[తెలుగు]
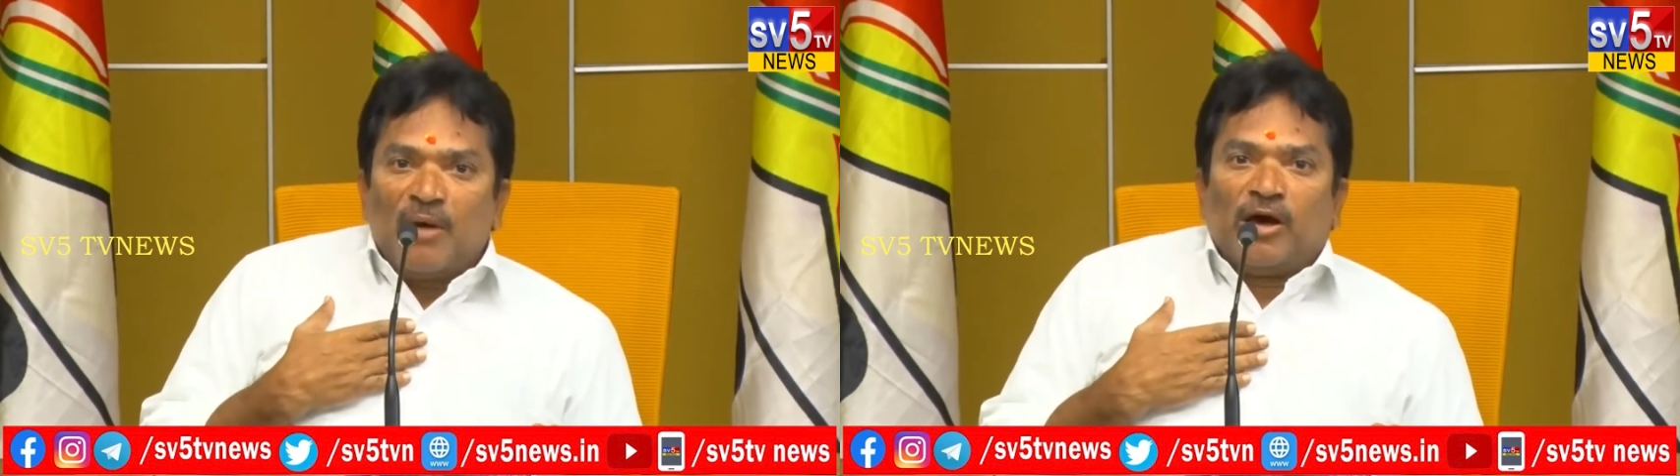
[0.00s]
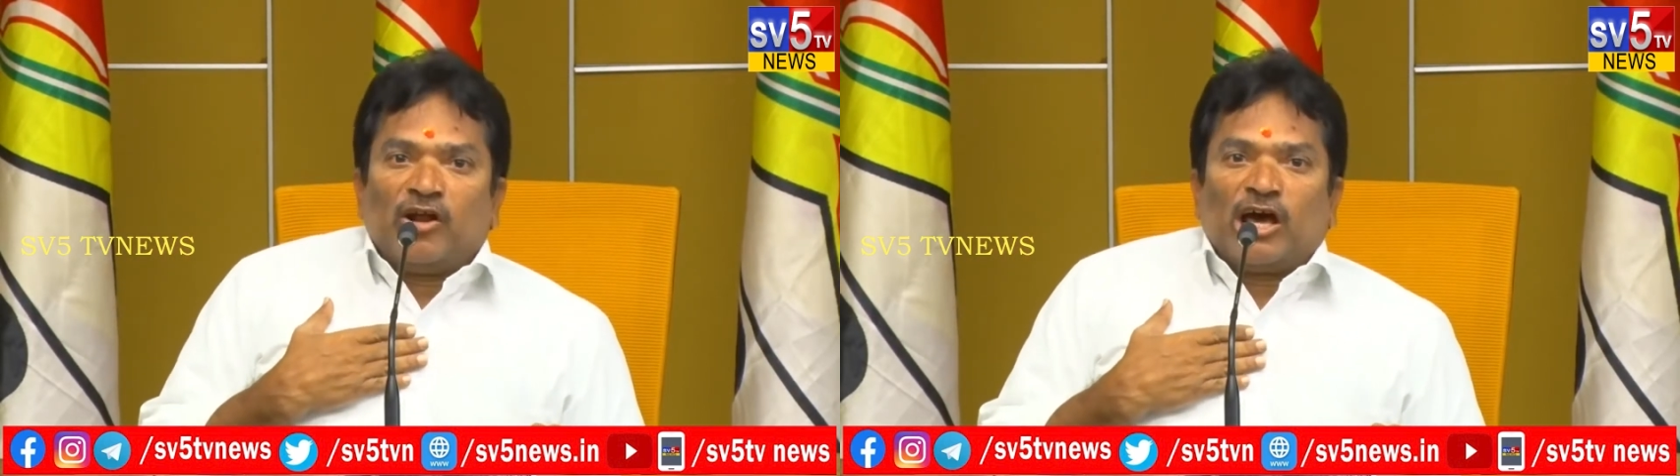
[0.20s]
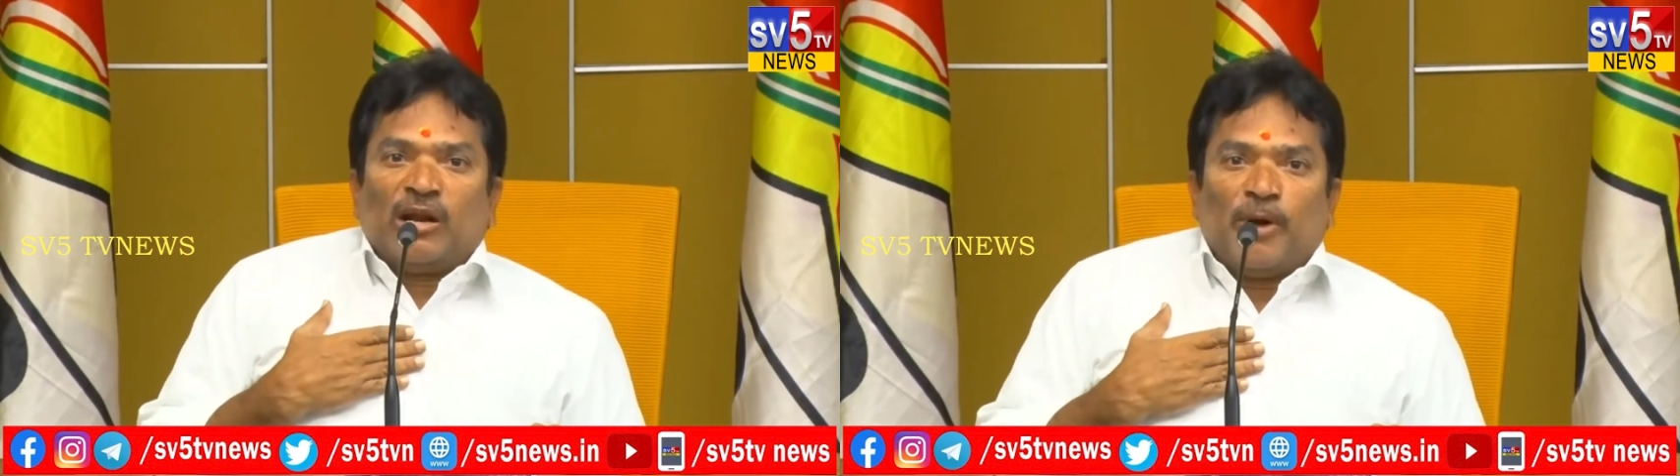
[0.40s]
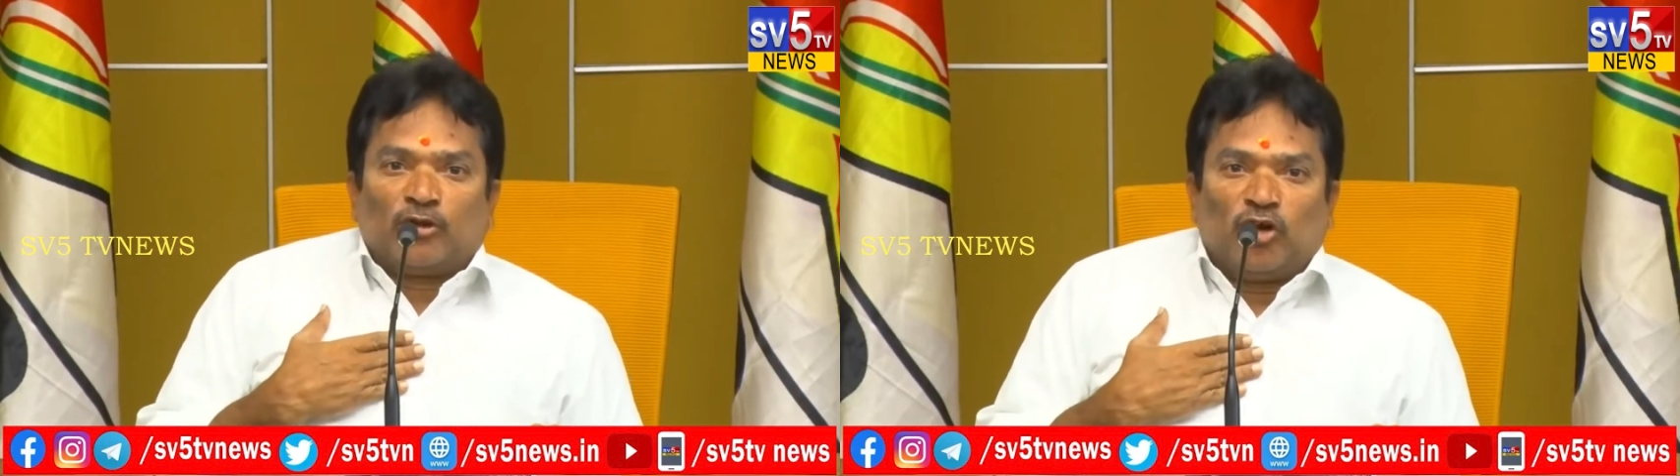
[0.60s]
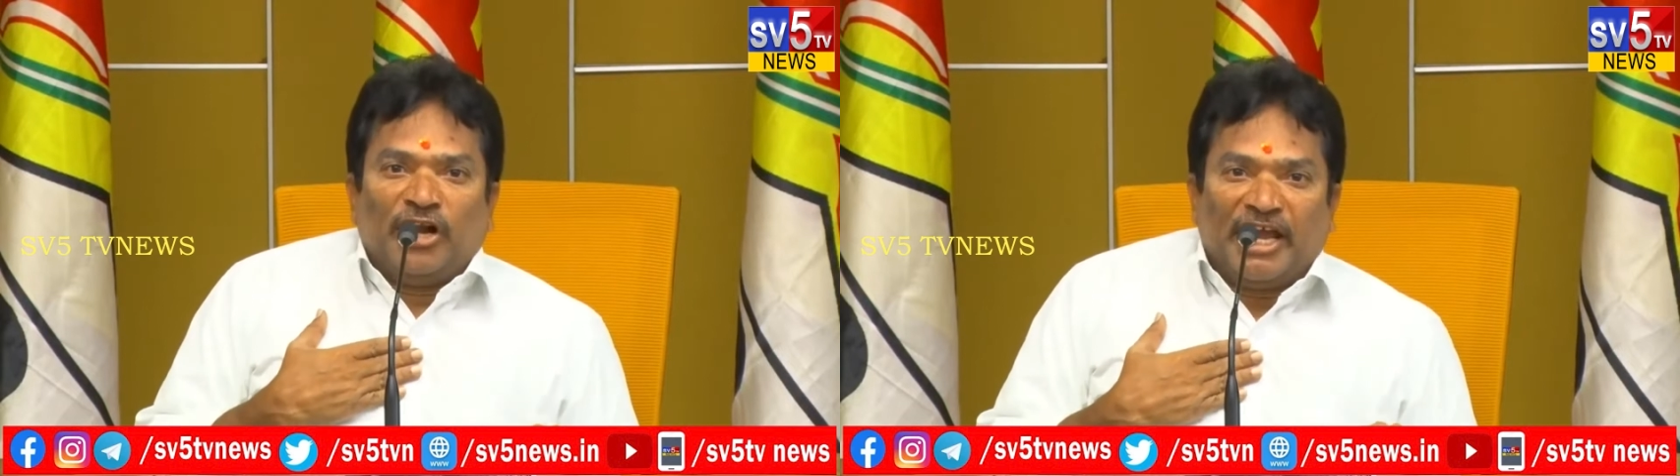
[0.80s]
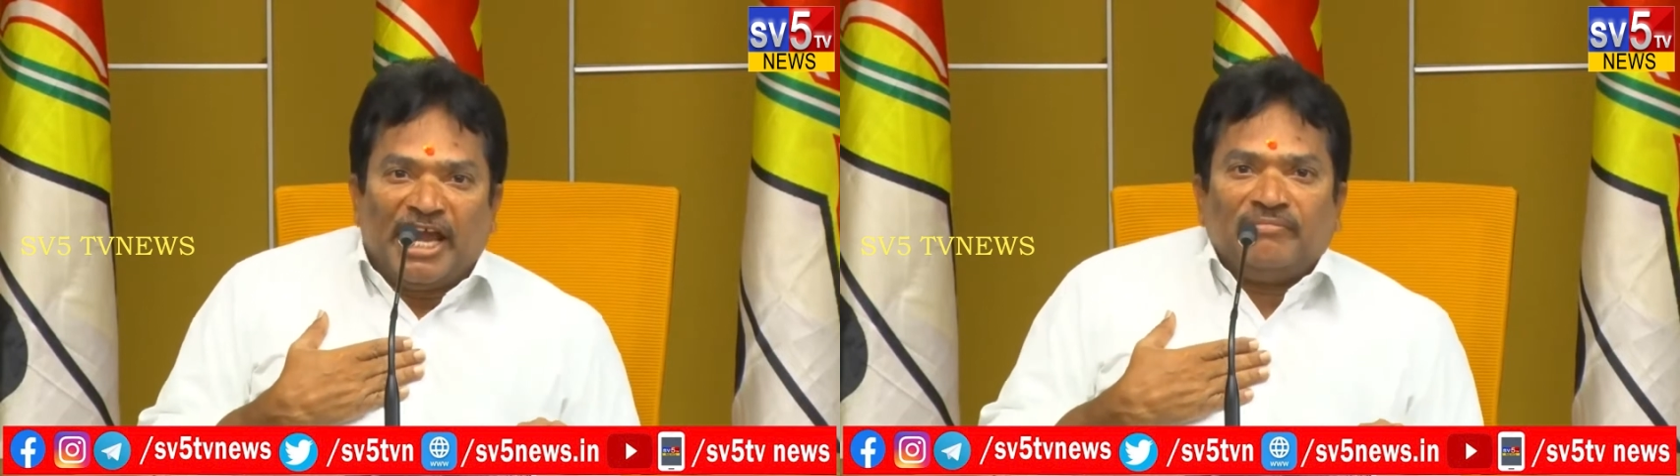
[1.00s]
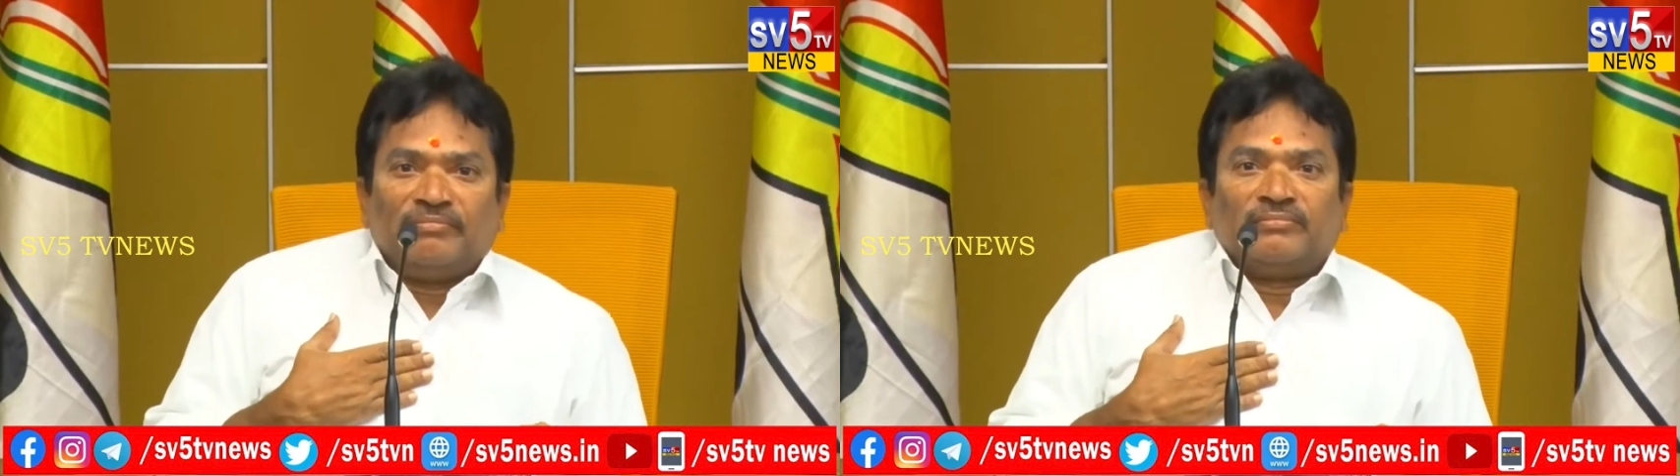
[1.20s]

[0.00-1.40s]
రామారావు గారి భక్తుడిని